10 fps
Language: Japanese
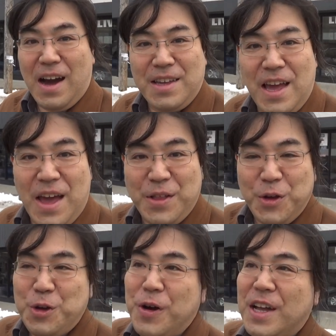はい、えー、と
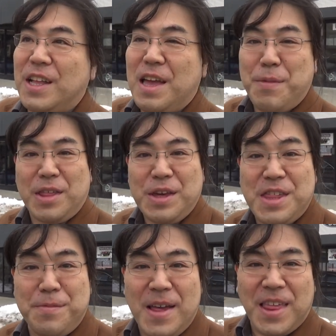いうわけでねまず
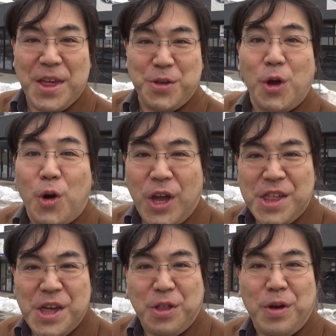一番最初の
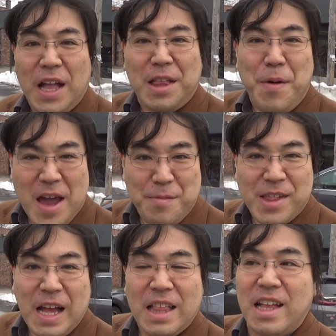ロケ地へとやってまいり
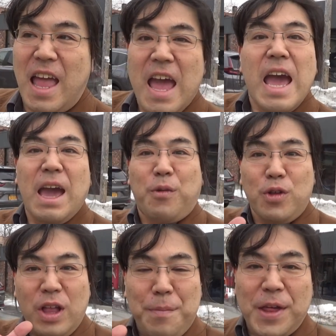ましたでね、えー、こ
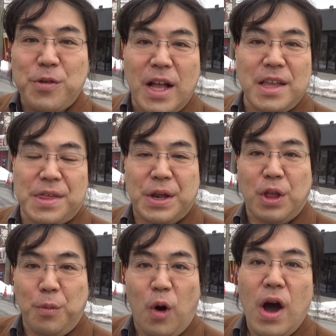のね場所なんですけれ
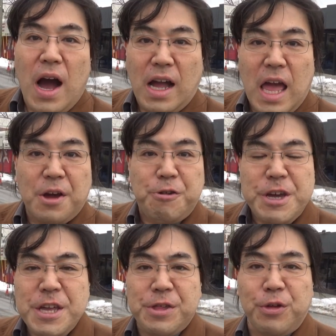ども、はいえー、
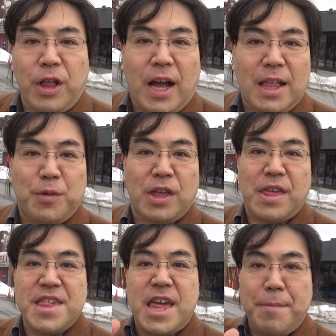クイーンズの中でもで
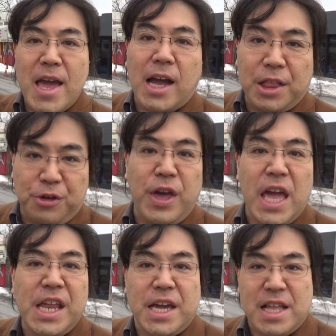すねジャマイカってい
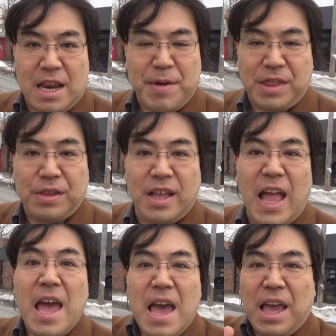うエリアになります
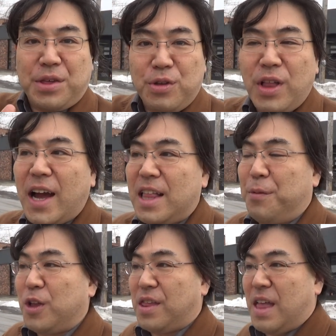でね、えその中で
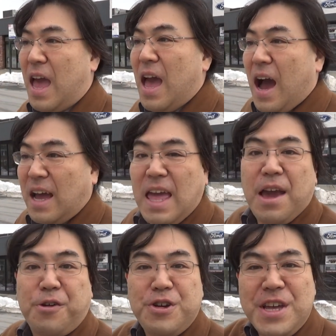もですね、はい
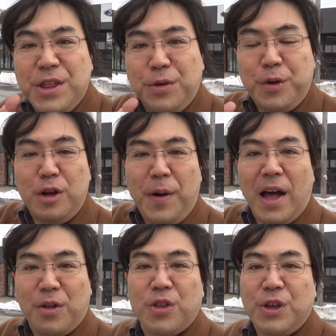え
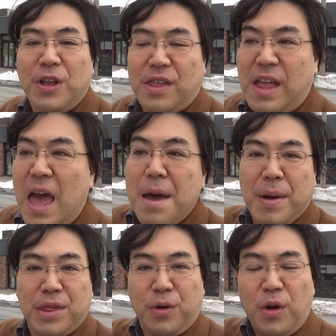クイーンズブルバードっていうですね、
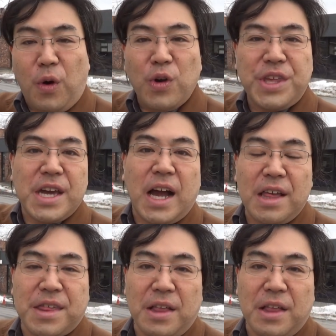まあ、すごい大きい幹